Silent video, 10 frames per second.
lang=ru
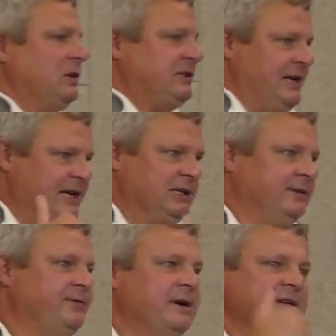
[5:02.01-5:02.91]

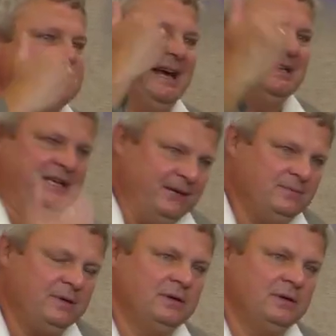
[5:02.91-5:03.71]
следовав за ним,